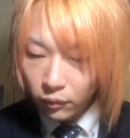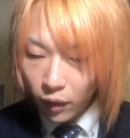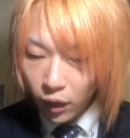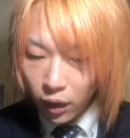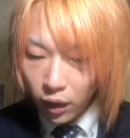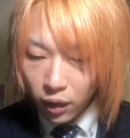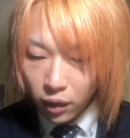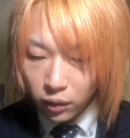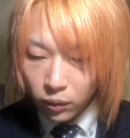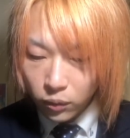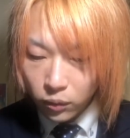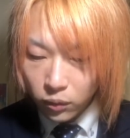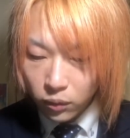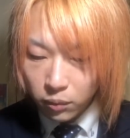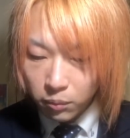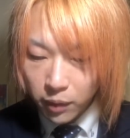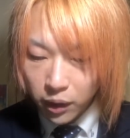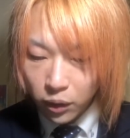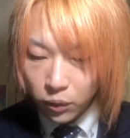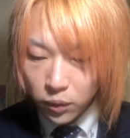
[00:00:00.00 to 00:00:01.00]

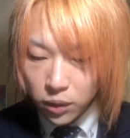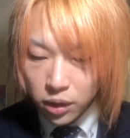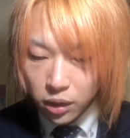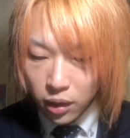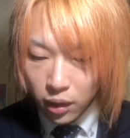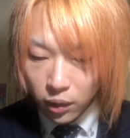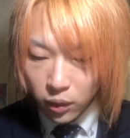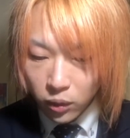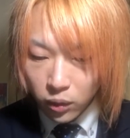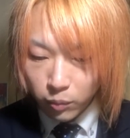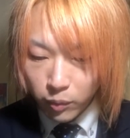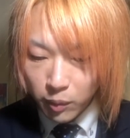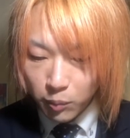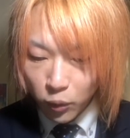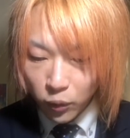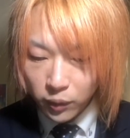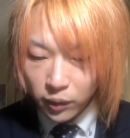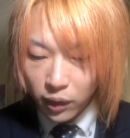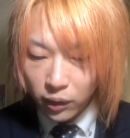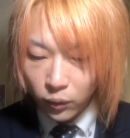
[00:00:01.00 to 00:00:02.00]
どうして興味持っ
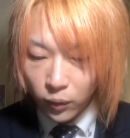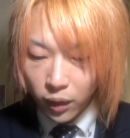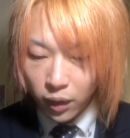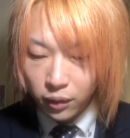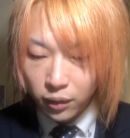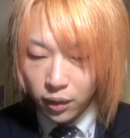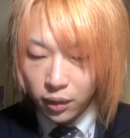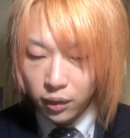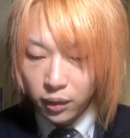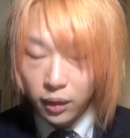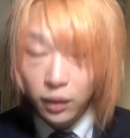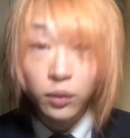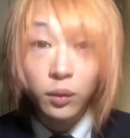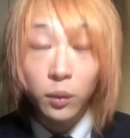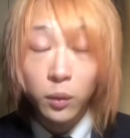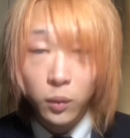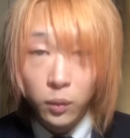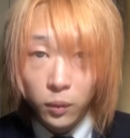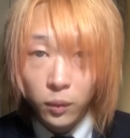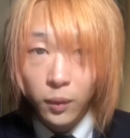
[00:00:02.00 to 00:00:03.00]
たのかなっていうと
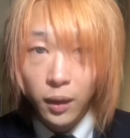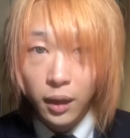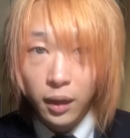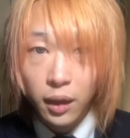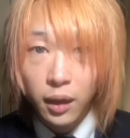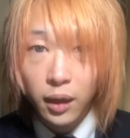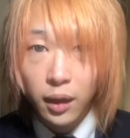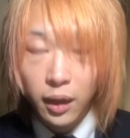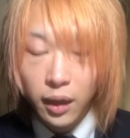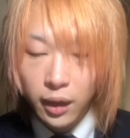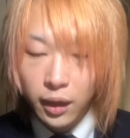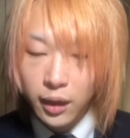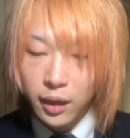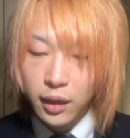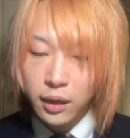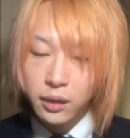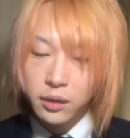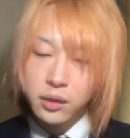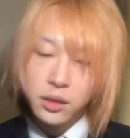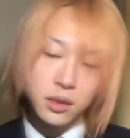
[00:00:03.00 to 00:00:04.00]
ころから、
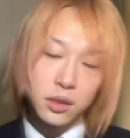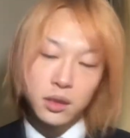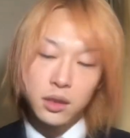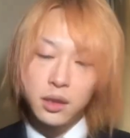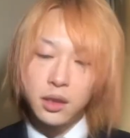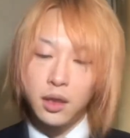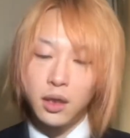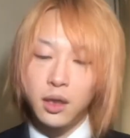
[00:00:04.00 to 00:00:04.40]
話、